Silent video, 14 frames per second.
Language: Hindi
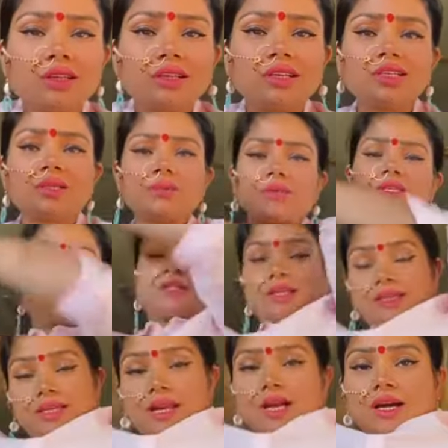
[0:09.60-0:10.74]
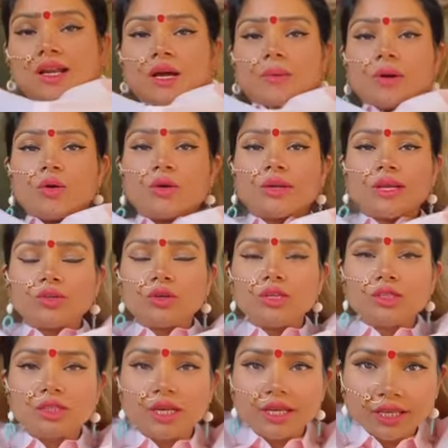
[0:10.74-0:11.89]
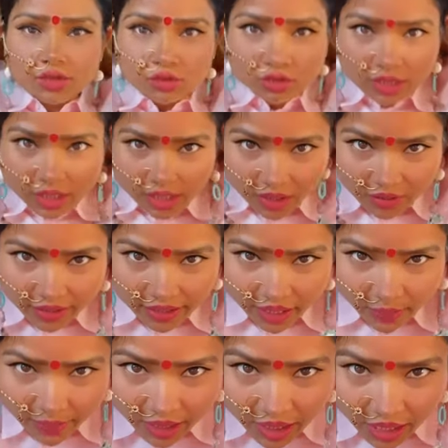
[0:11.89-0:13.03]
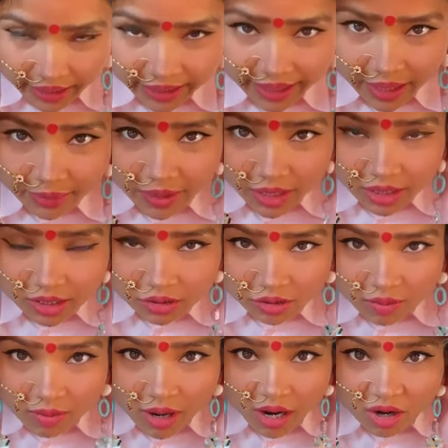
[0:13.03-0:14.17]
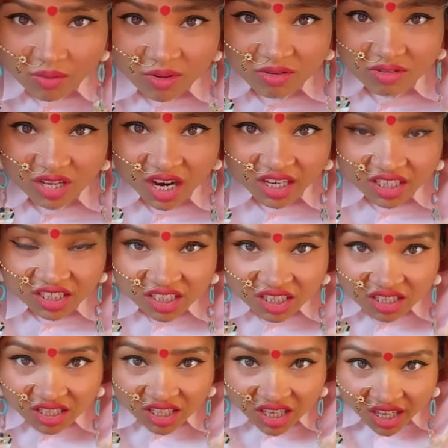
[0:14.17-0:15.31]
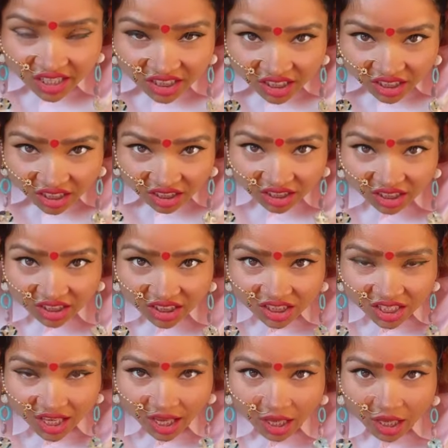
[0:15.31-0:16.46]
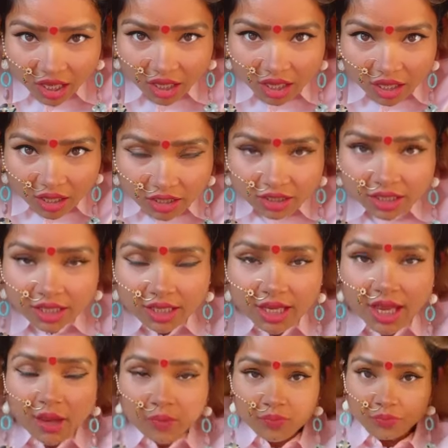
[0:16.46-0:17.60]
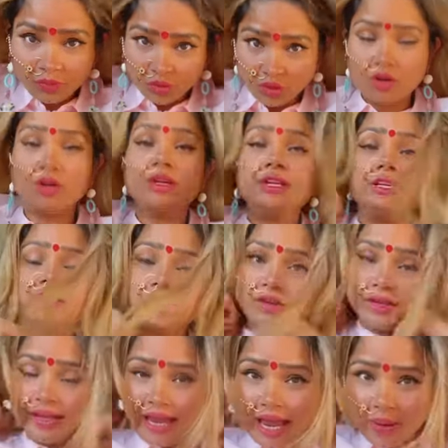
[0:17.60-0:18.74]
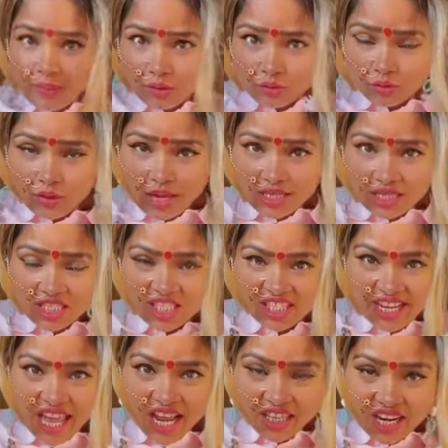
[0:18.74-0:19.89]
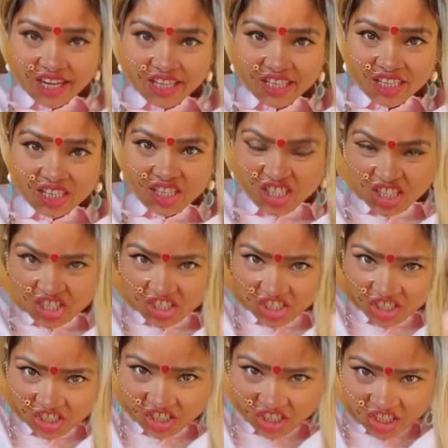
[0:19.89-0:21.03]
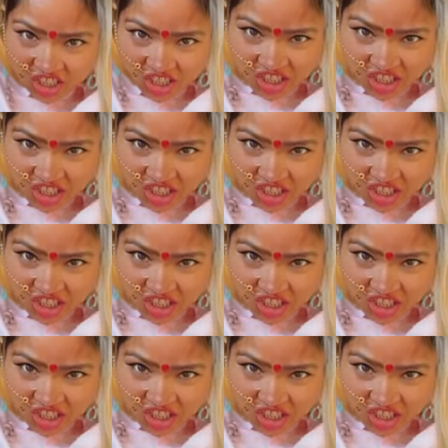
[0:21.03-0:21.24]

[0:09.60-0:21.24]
कैसे पता चल रहा है क्या खराब है ओके तो इसका ये कुछ लगा हुआ है यहाँ पे कांटे टाइप का इसको बाड़ों में घुसा लीजिए ऐसे करके ठीक है ठीक है और नीचे कोई कैप है उसको ऐसे सटाक जानी खींच लीजिए